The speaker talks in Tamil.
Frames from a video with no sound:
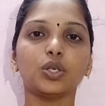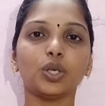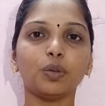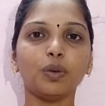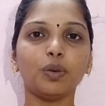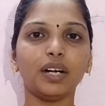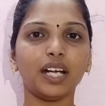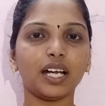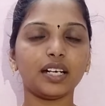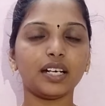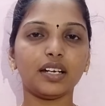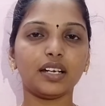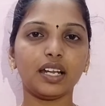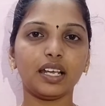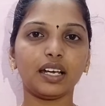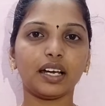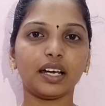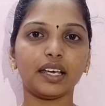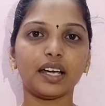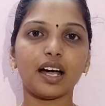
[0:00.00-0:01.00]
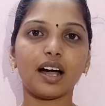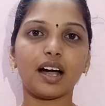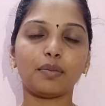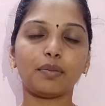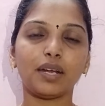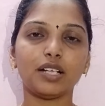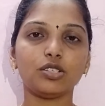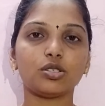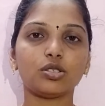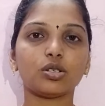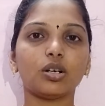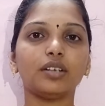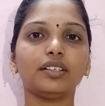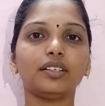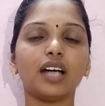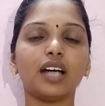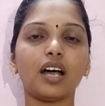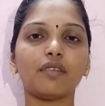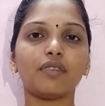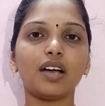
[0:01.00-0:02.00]
ரொம்ப நன்றிங்கய்யா அப்படின்னு
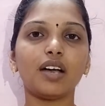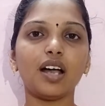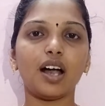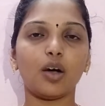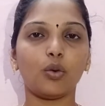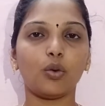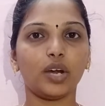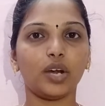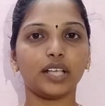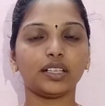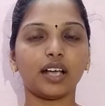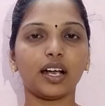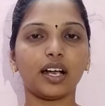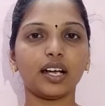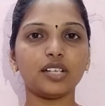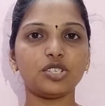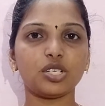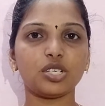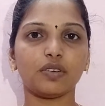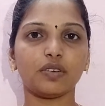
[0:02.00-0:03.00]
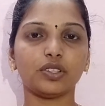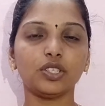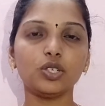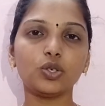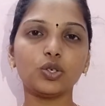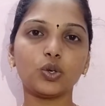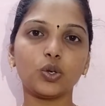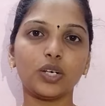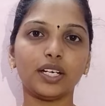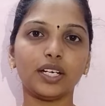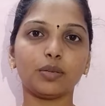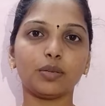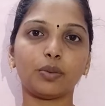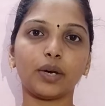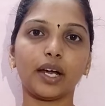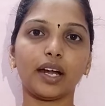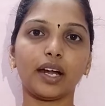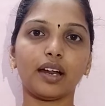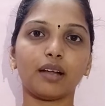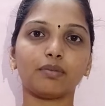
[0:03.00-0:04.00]
சொல்லிட்டு அவன் அவனுடைய தங்கச்சியை வந்து கூட்டிகிட்டு
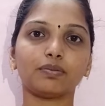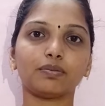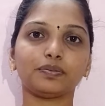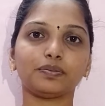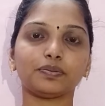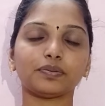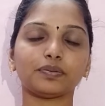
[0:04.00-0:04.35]
போயிடுறான்